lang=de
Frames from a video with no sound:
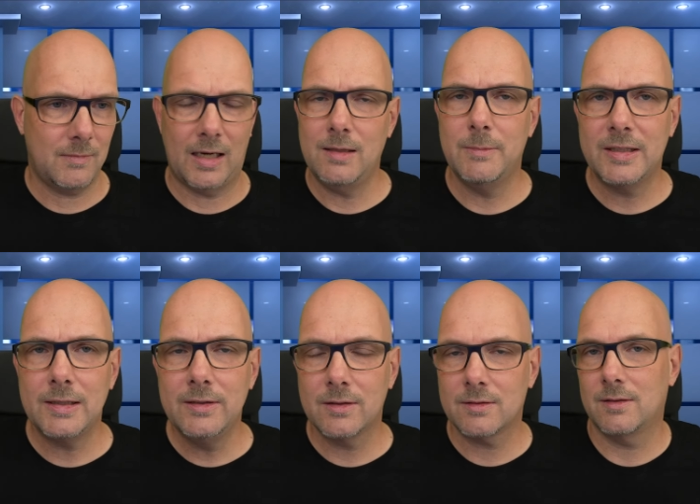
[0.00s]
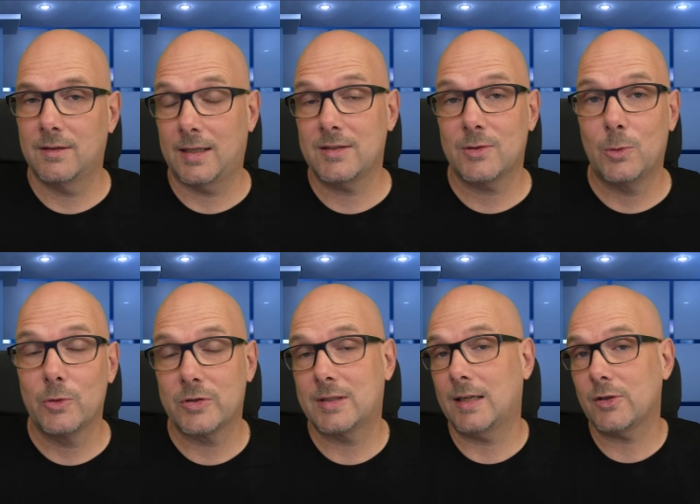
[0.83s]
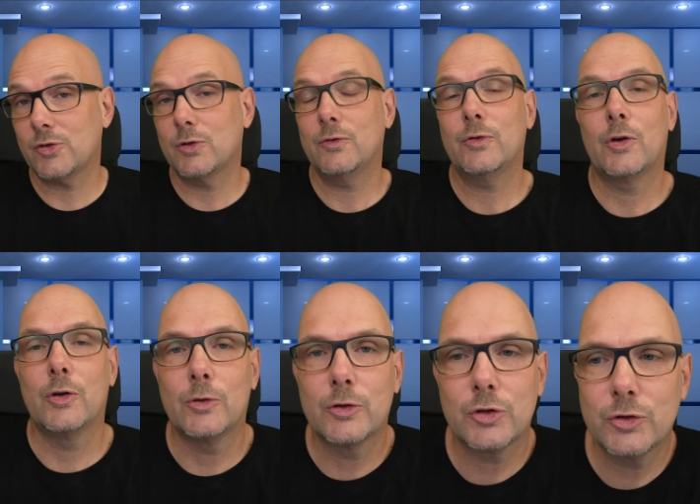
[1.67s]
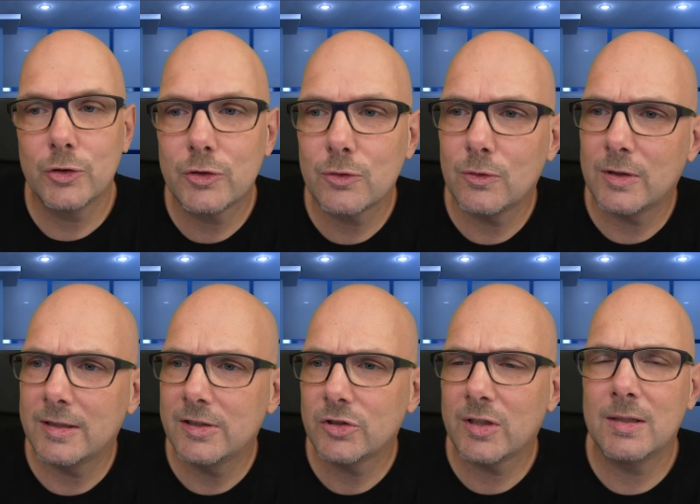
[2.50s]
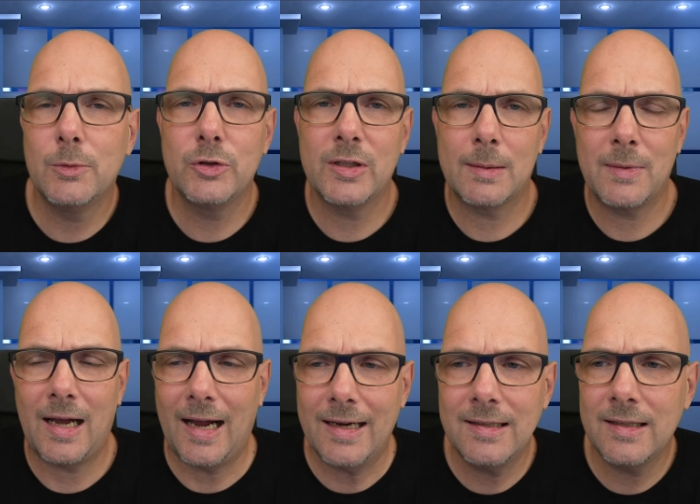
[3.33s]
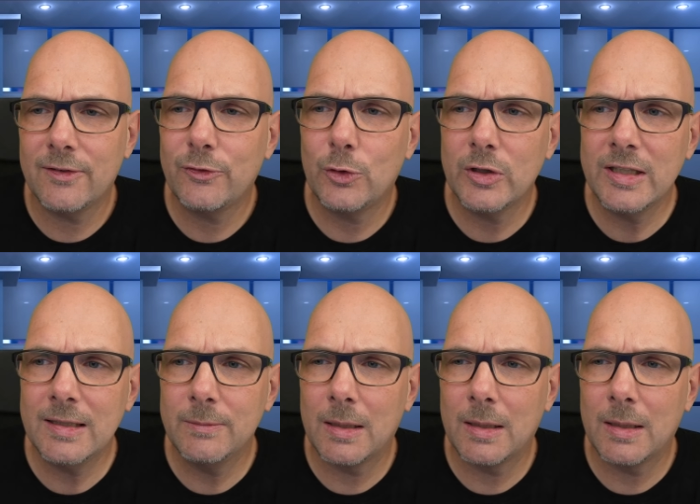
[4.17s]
allen Mitgliedern äh, ganz großes Dankeschön für eure Unterstützung und an dieser Stelle möchte ich einmal einen hervorheben,